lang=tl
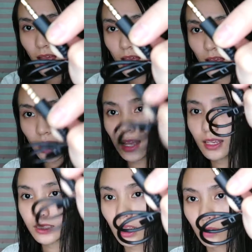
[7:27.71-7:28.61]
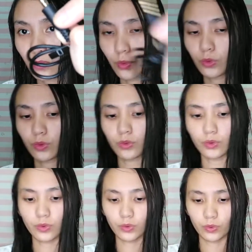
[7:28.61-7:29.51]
sa cellphone.